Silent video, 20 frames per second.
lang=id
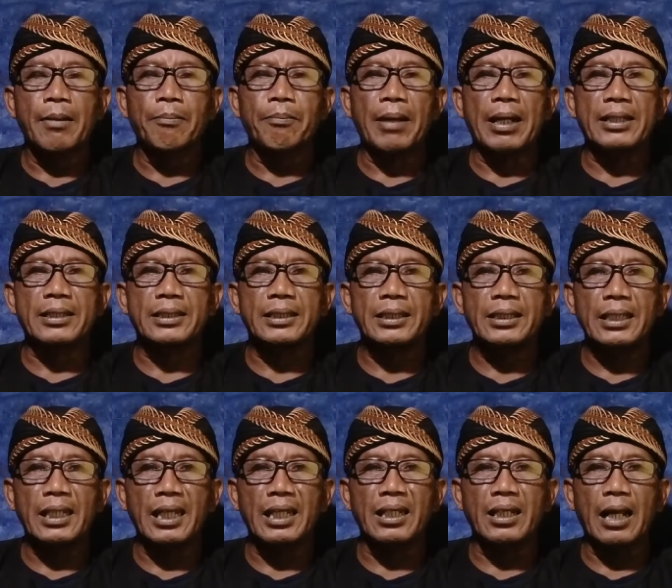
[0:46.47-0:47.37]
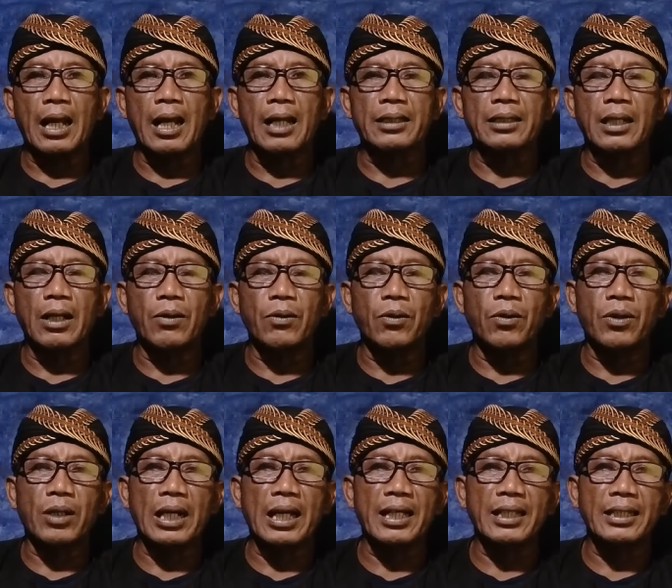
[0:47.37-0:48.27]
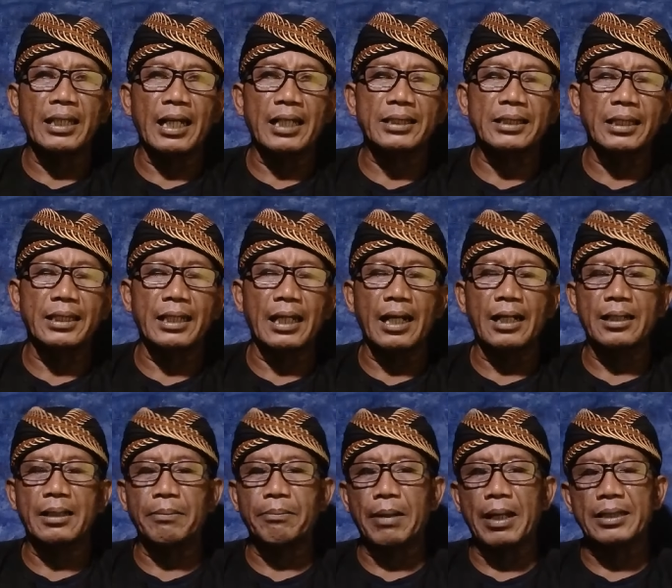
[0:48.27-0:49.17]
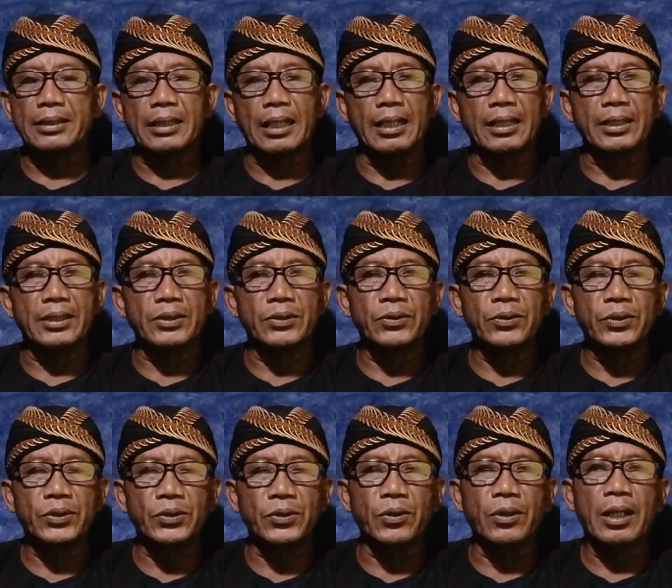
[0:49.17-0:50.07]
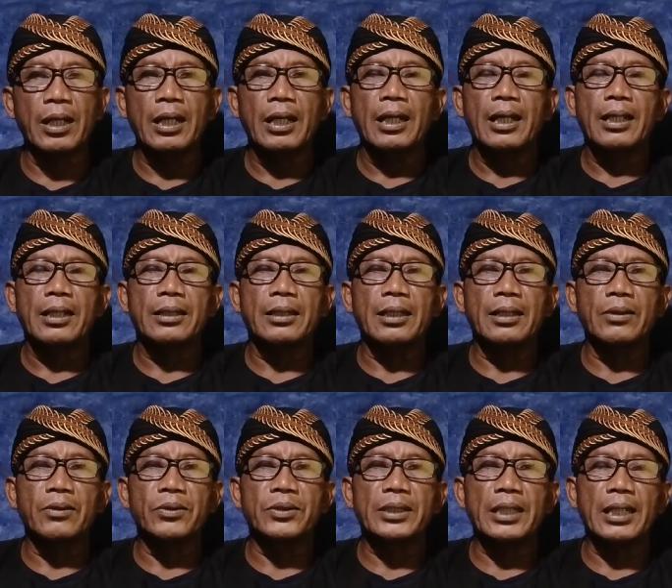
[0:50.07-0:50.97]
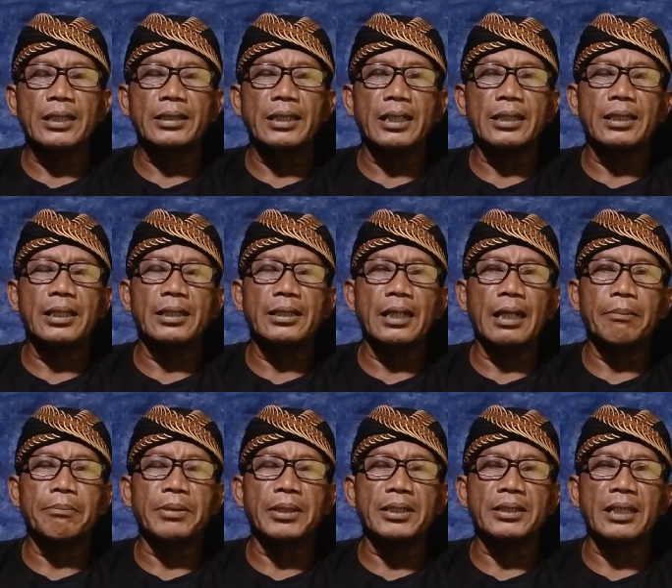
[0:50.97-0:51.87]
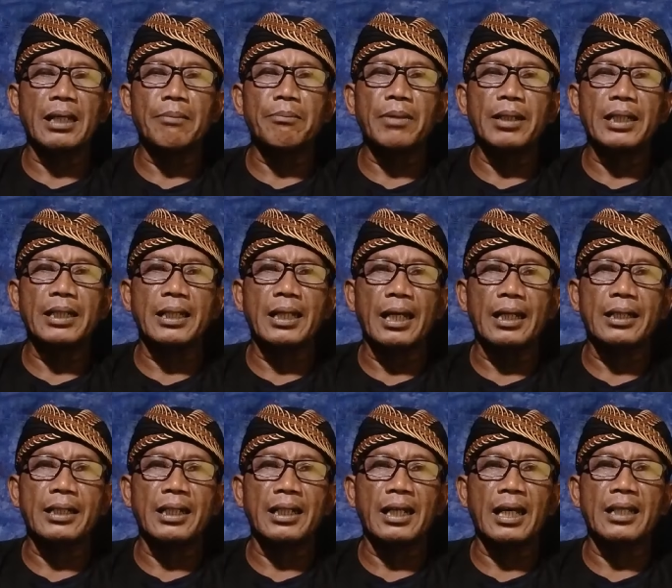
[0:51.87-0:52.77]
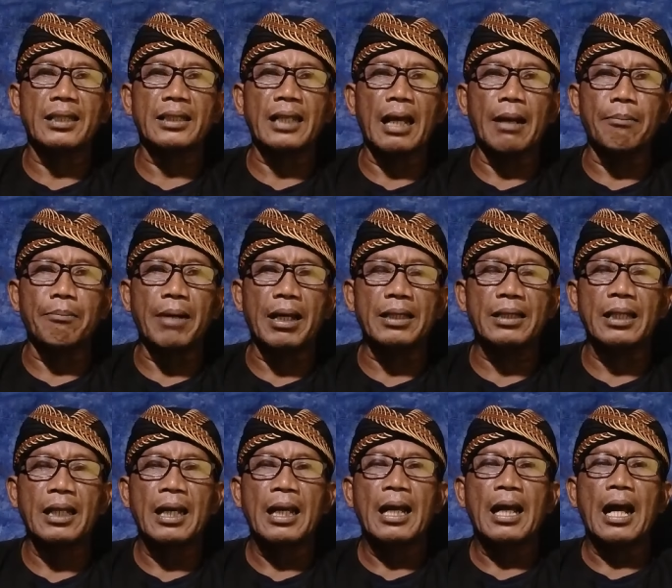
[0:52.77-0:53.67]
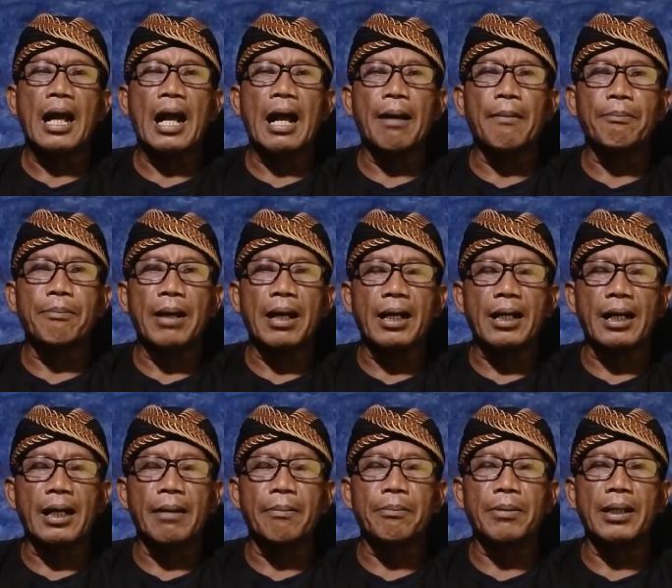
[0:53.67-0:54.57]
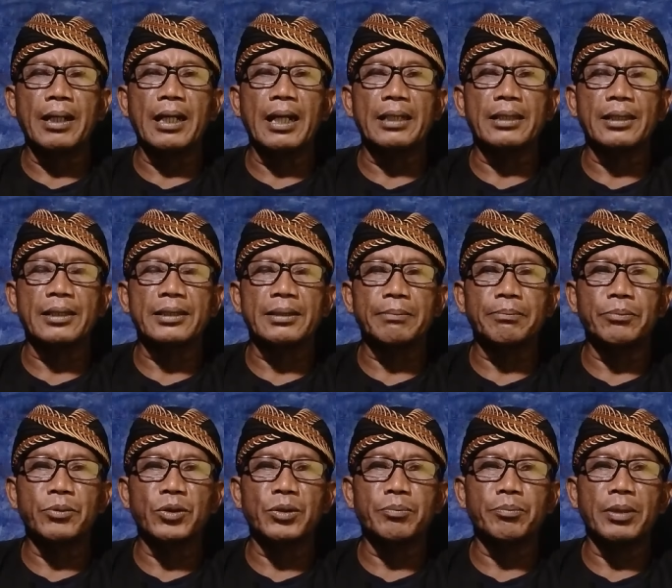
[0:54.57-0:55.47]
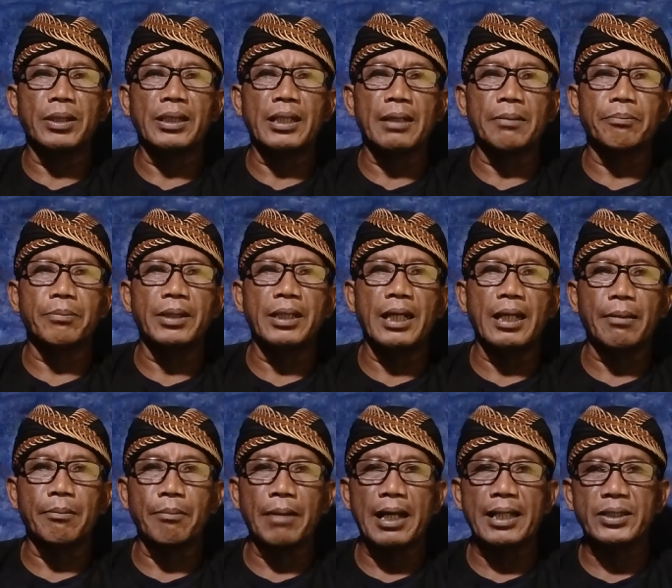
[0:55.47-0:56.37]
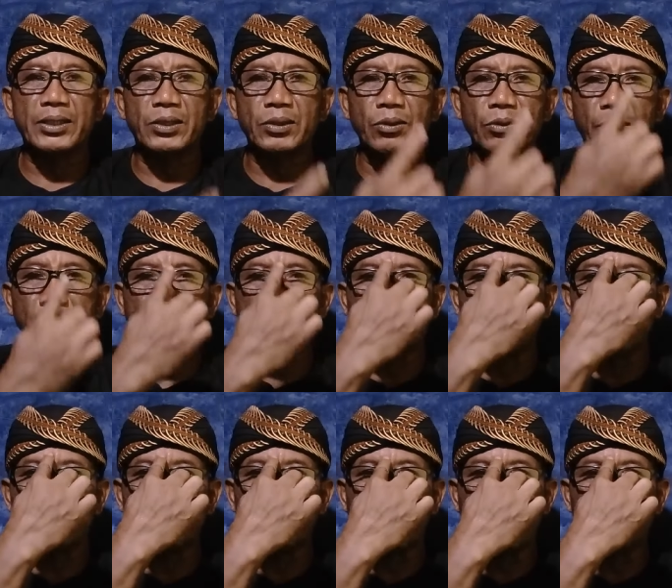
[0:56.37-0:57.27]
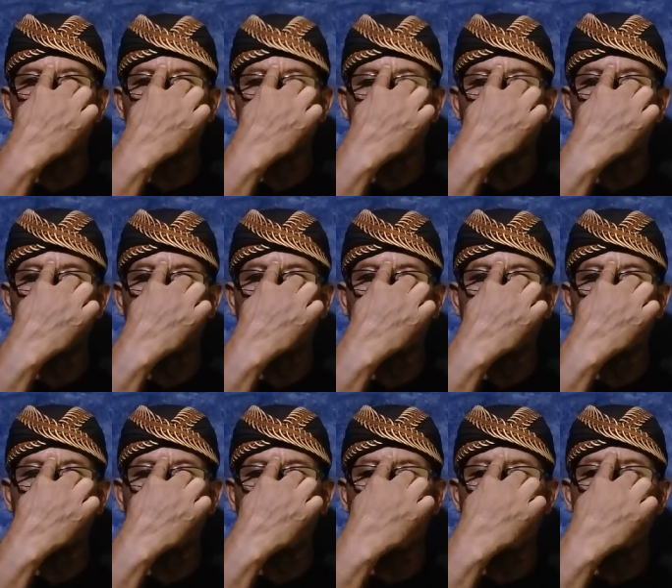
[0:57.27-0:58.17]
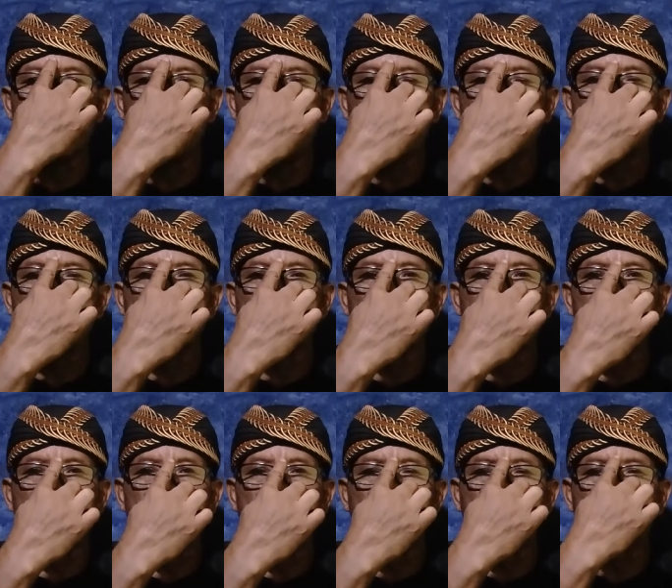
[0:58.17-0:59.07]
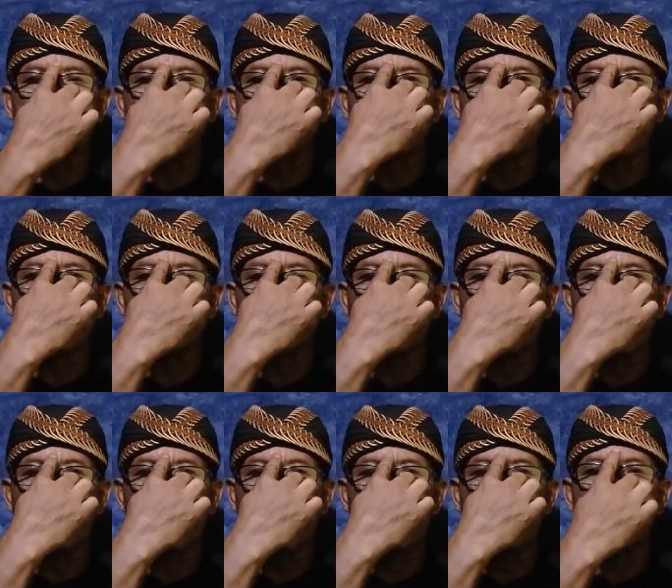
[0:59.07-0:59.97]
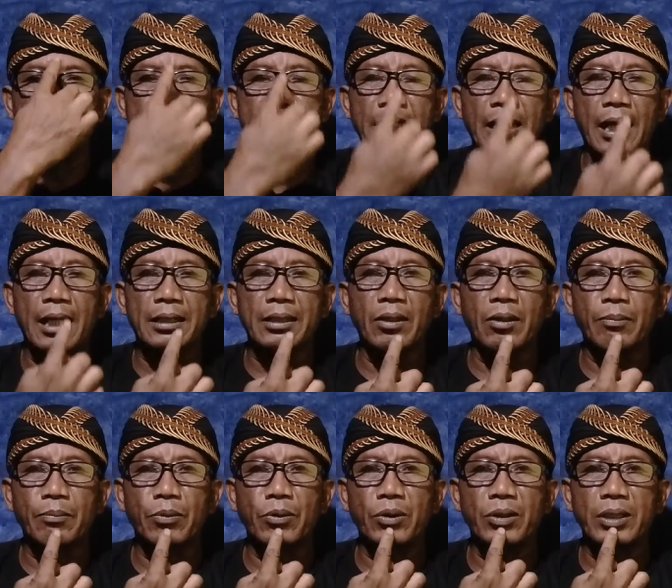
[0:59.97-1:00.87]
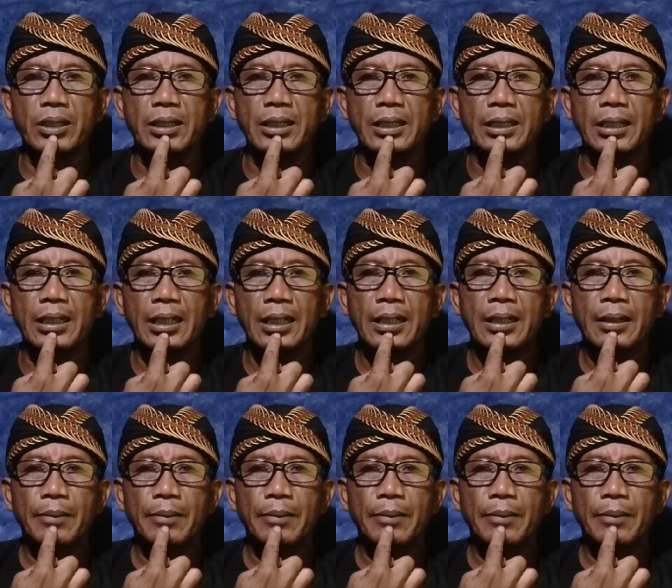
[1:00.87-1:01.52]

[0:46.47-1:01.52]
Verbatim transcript: pasien atau orang yang sedang dipasangi susu tentu saja tidak bisa melihat dengan tamat apakah benda tersebut benar-benar masuk ke dalam tubuh kita seperti di sela-sela alis ataupun di